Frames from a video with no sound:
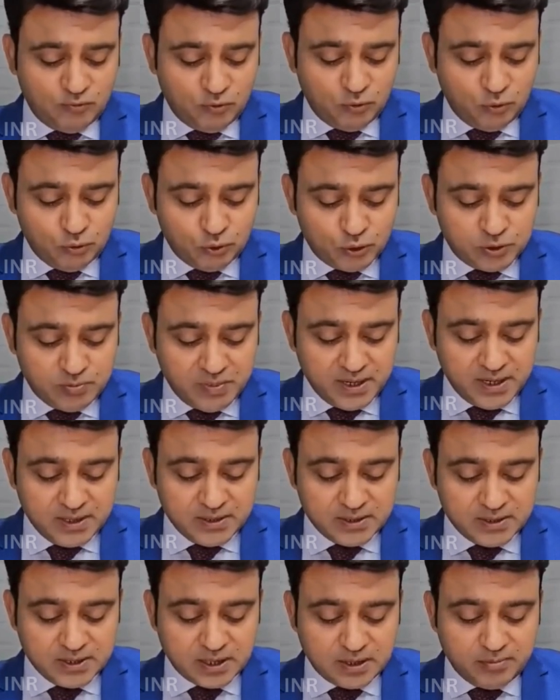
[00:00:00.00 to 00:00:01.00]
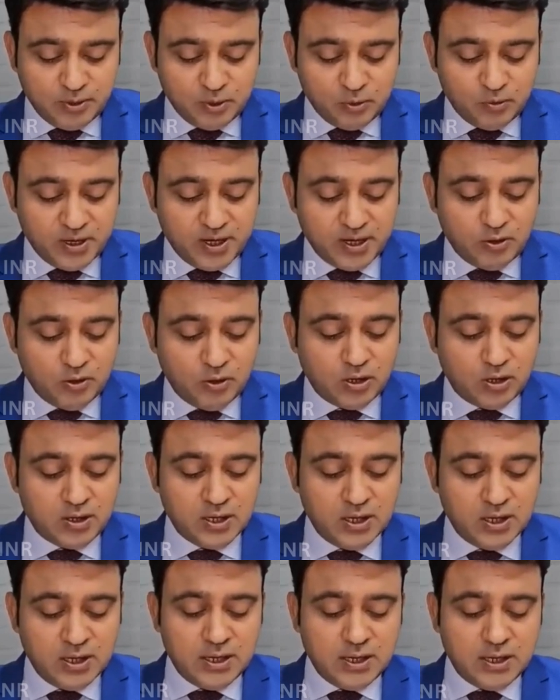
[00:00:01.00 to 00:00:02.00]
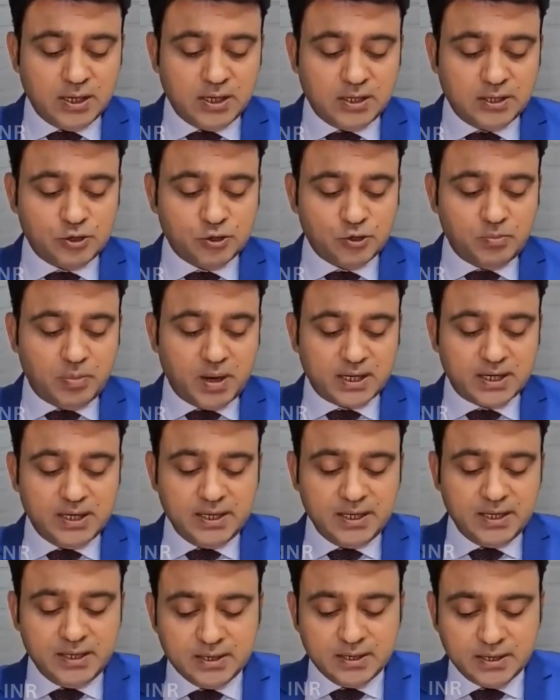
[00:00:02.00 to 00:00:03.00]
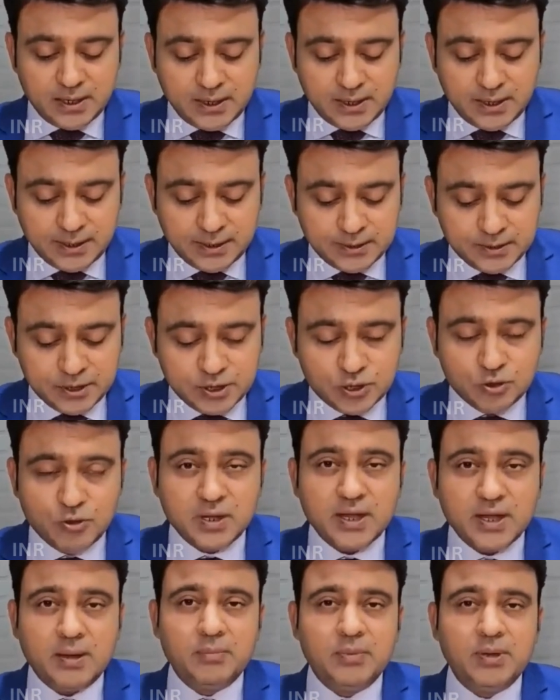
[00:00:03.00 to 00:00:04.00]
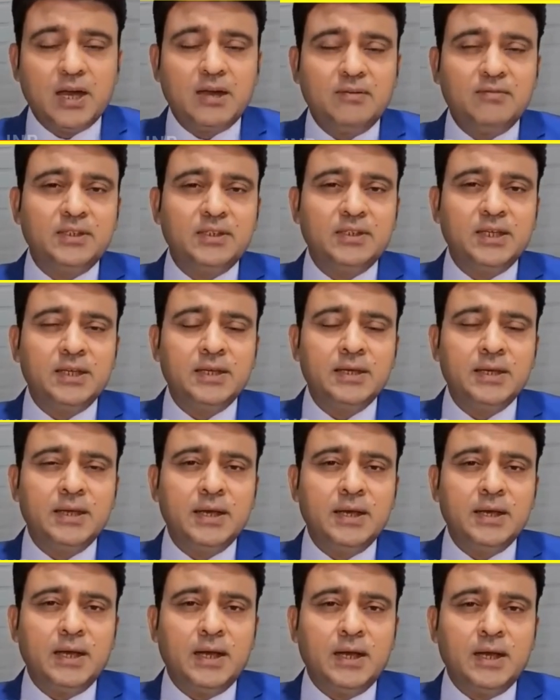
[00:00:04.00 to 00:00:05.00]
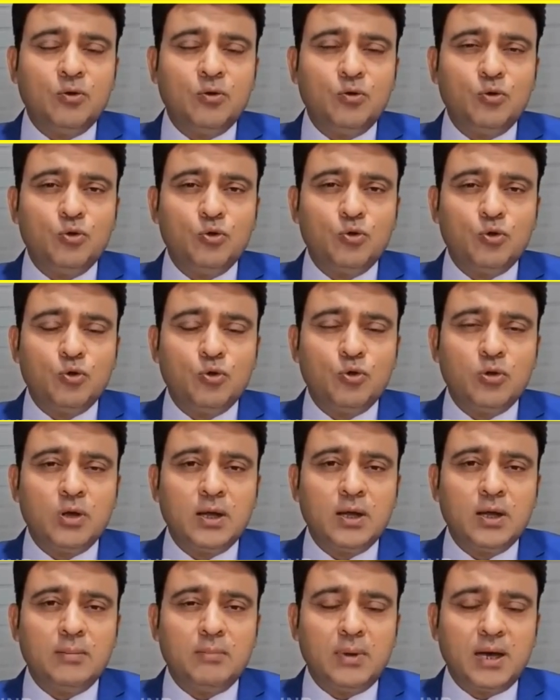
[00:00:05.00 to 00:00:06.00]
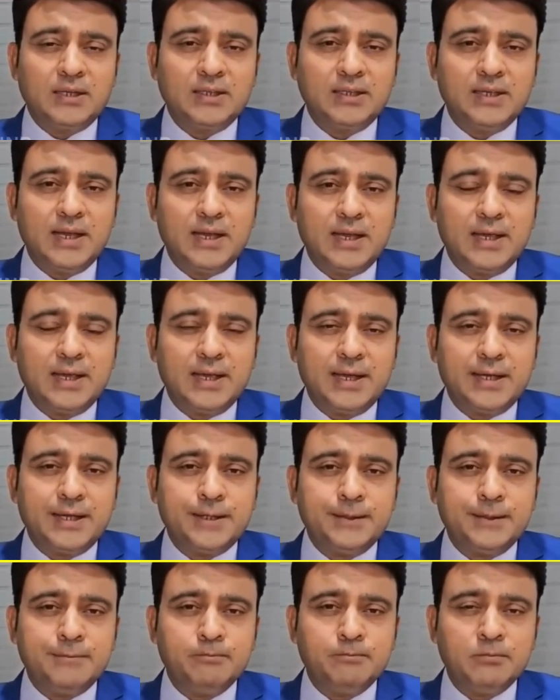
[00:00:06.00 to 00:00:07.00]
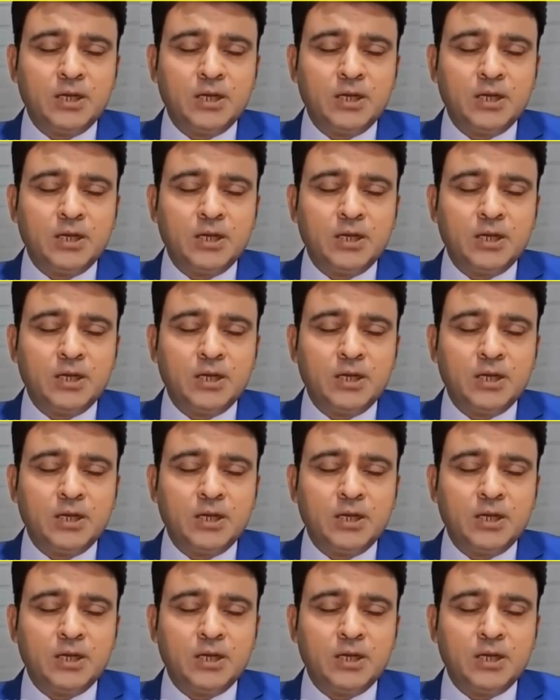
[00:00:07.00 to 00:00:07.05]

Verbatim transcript: वो उसमें ज़ख्मी हुए हैं और जो बाकी जिन्होंने हमला आवर थे उनको मार दिया गया है